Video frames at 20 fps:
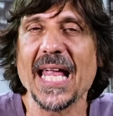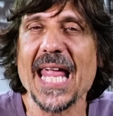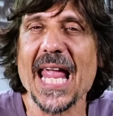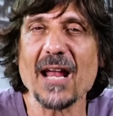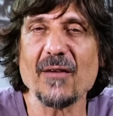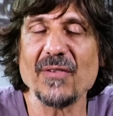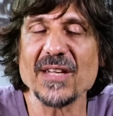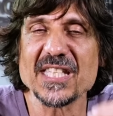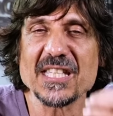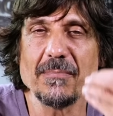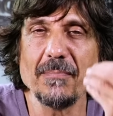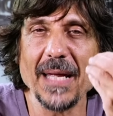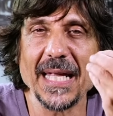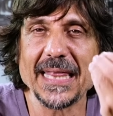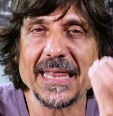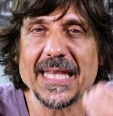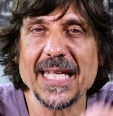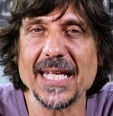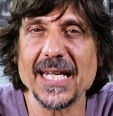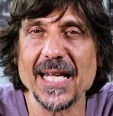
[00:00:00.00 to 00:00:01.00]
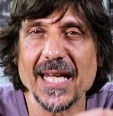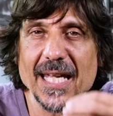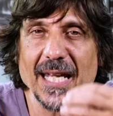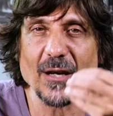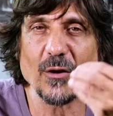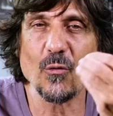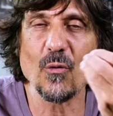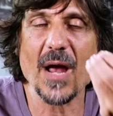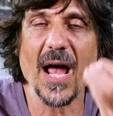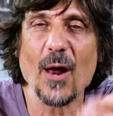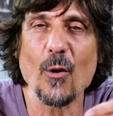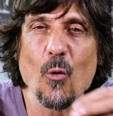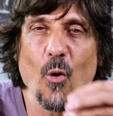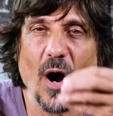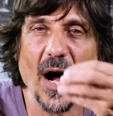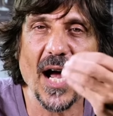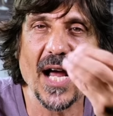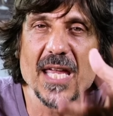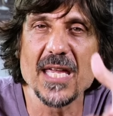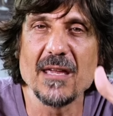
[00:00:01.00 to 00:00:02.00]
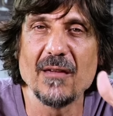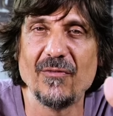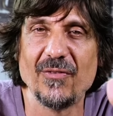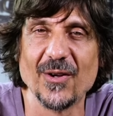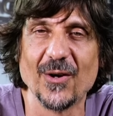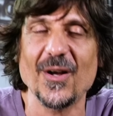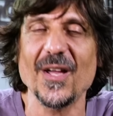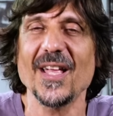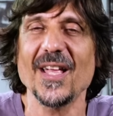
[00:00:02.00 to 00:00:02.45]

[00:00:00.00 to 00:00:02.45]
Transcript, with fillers: Quem é que vai se meter naquele lugar horrível